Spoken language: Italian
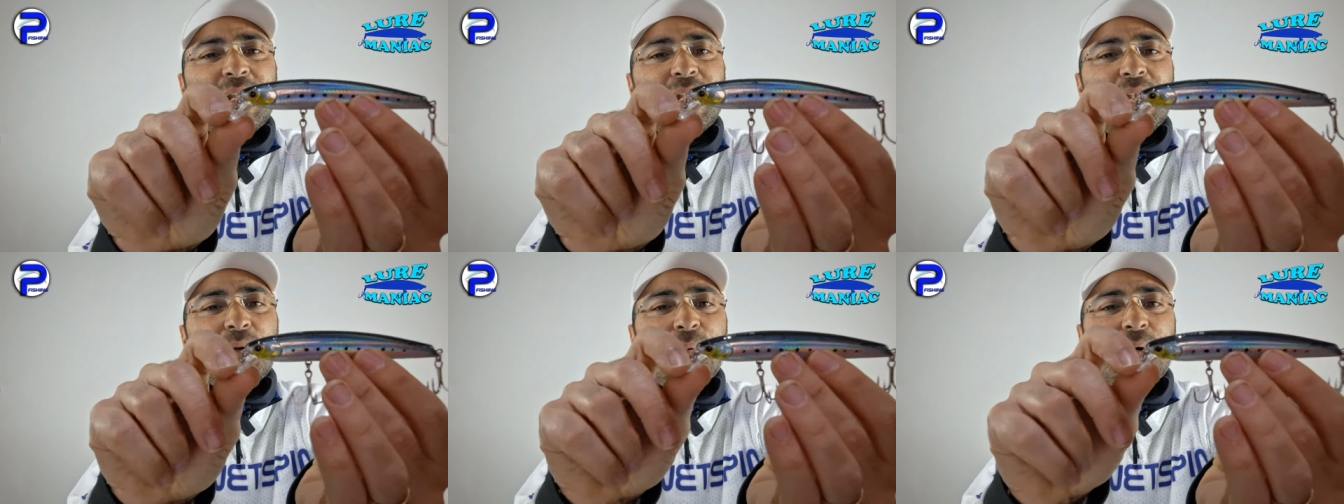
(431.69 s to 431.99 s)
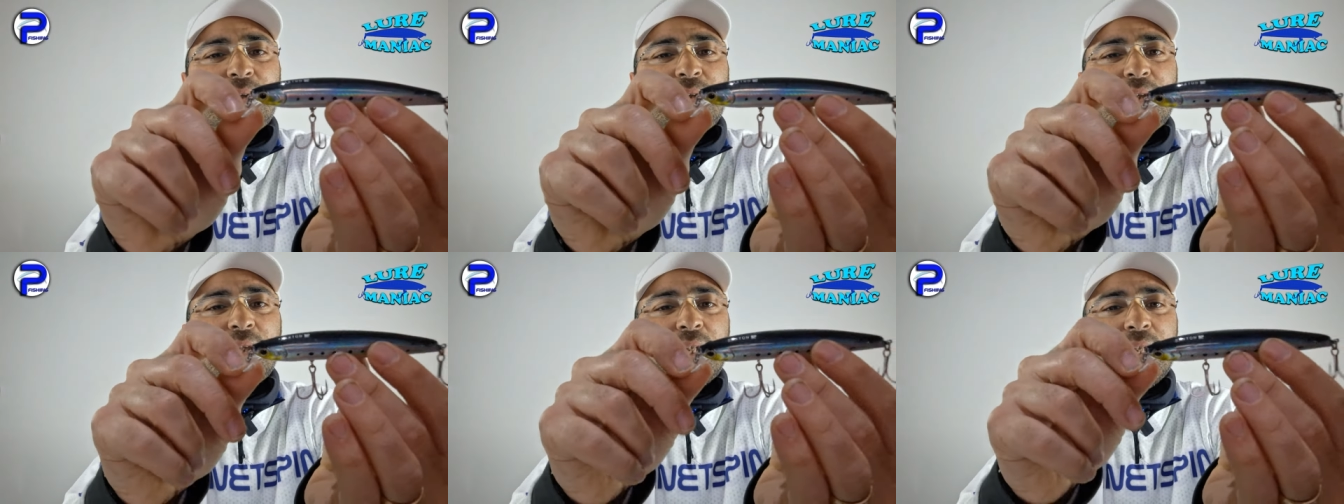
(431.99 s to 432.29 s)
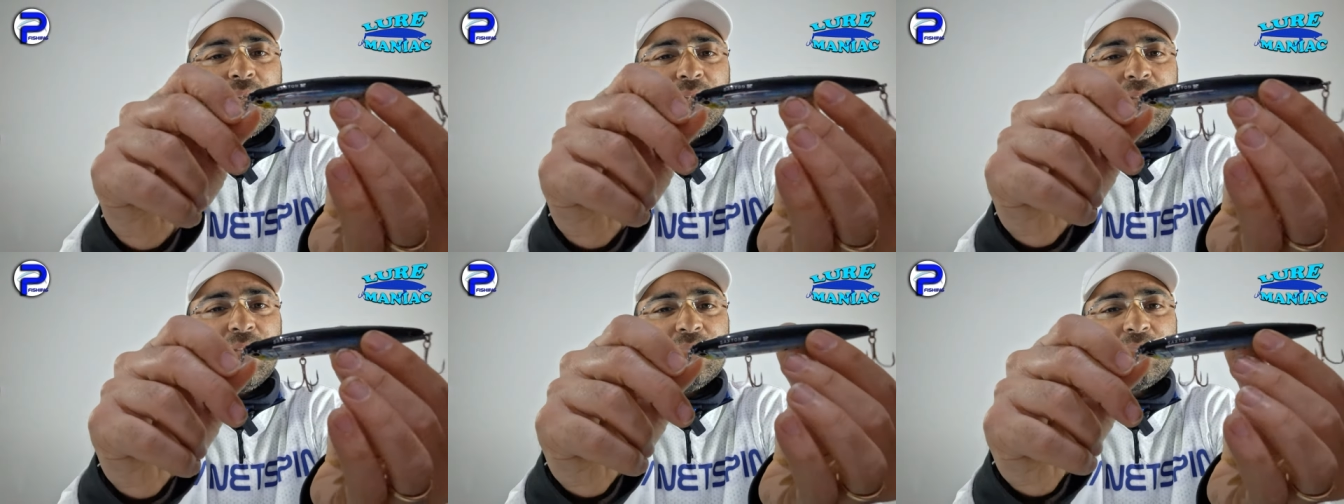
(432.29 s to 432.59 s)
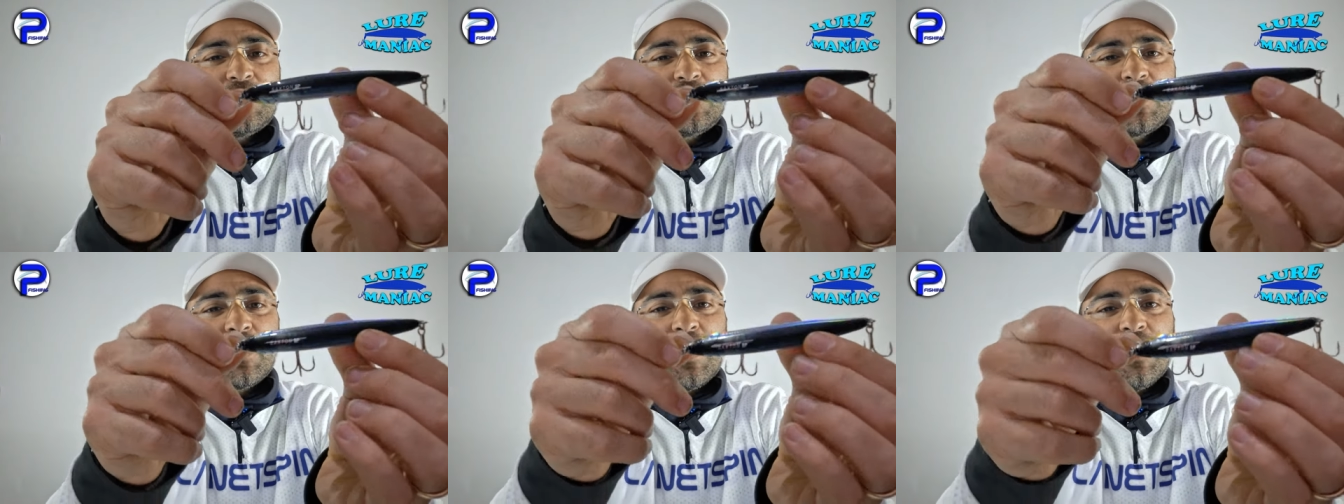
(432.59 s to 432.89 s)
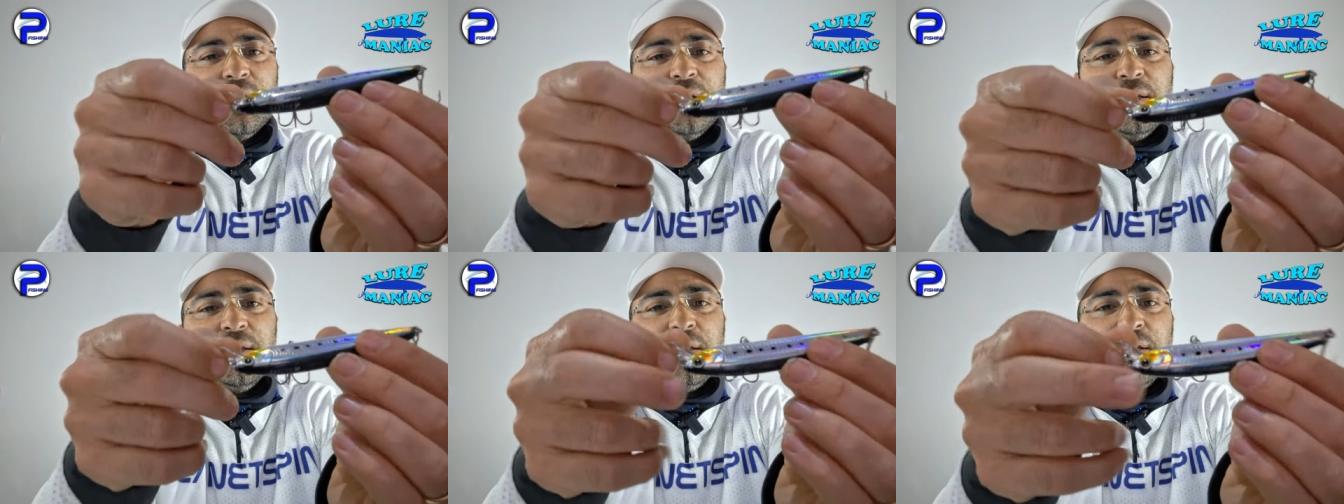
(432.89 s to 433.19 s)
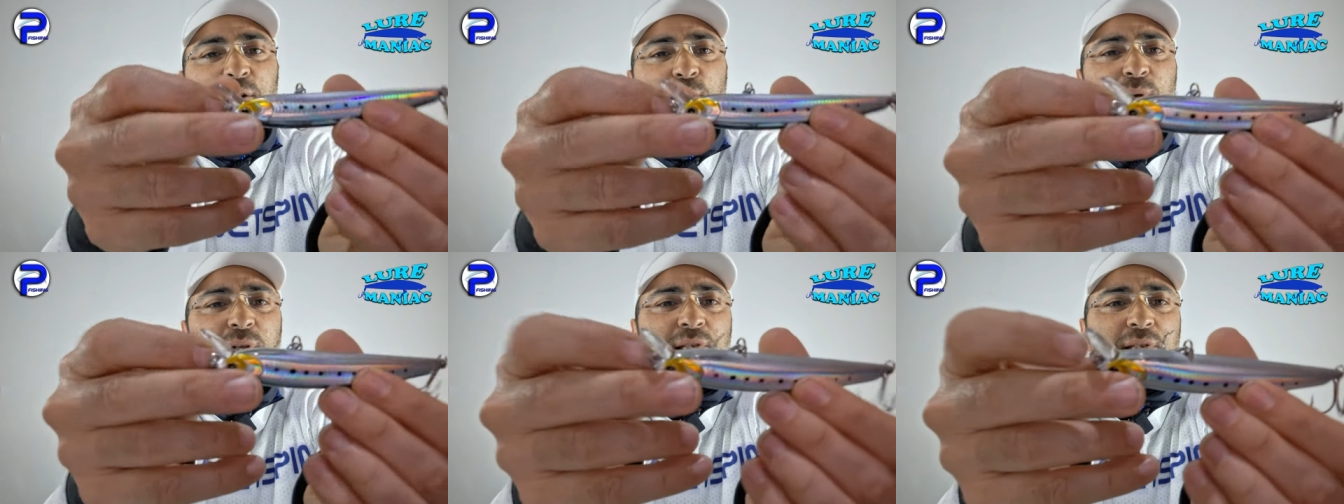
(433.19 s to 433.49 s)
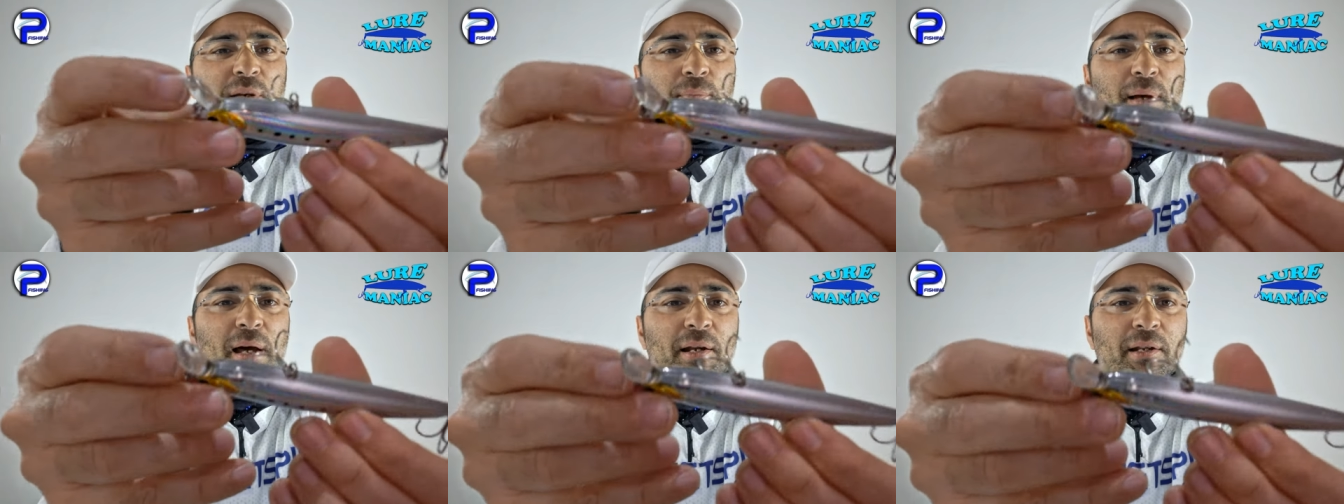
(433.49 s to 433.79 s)
nella parte della testa. In
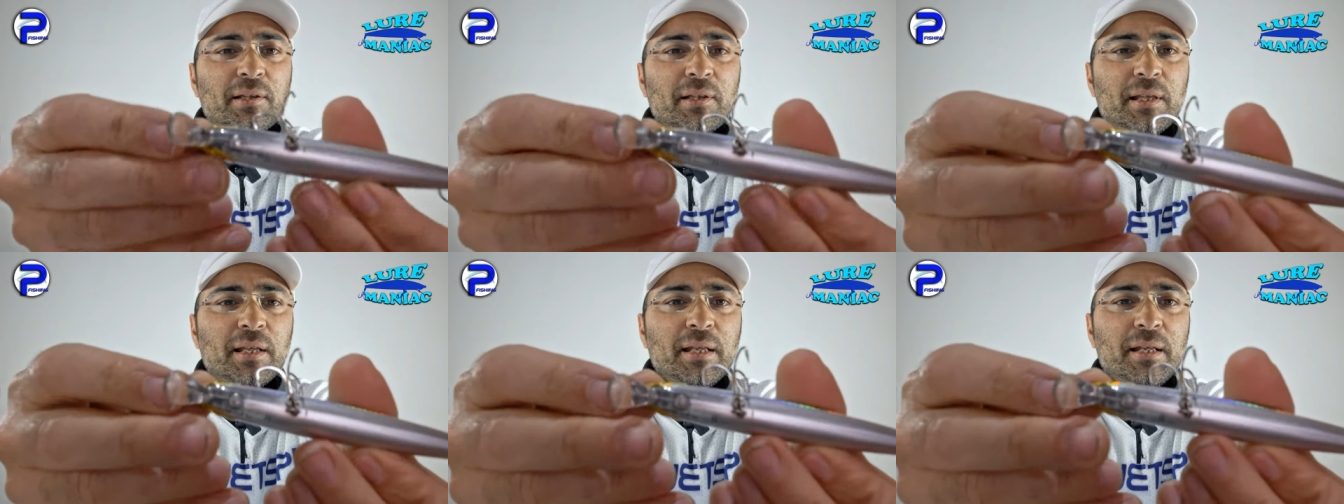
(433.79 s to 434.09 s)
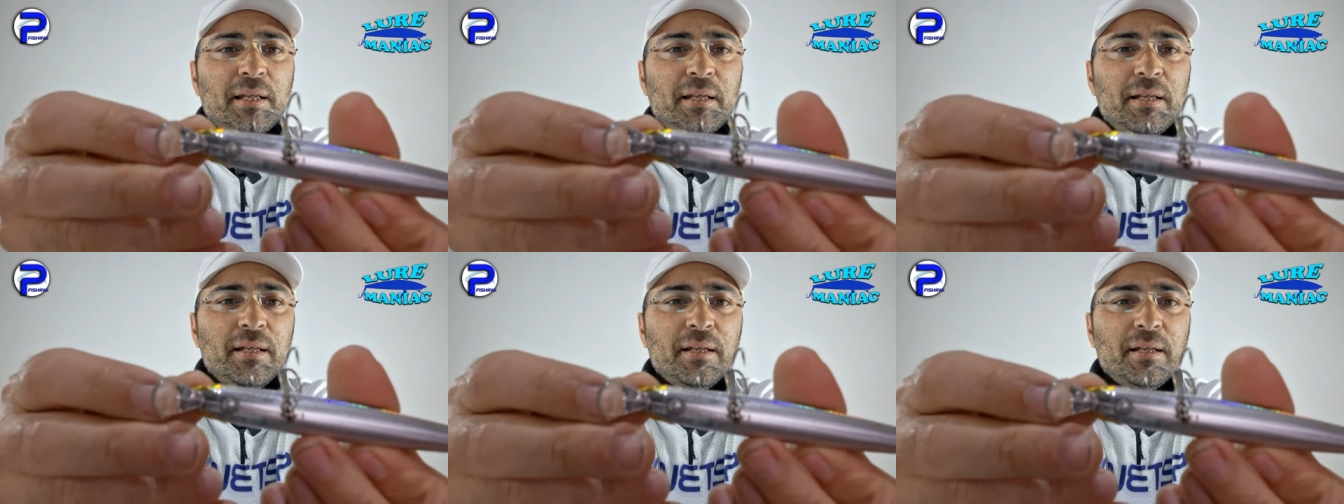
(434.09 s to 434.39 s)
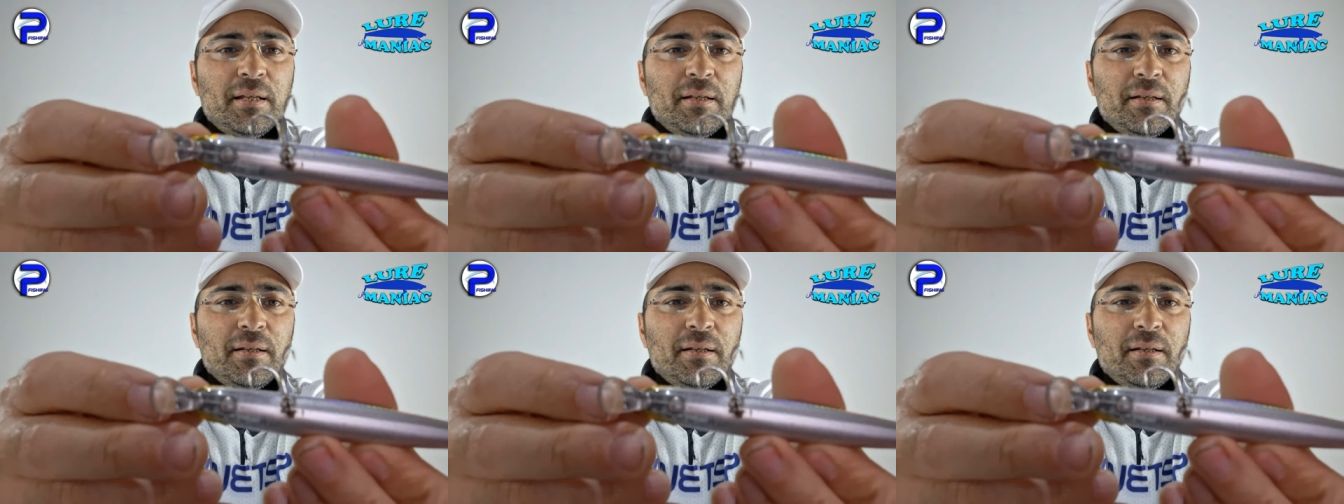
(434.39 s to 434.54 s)
questa parte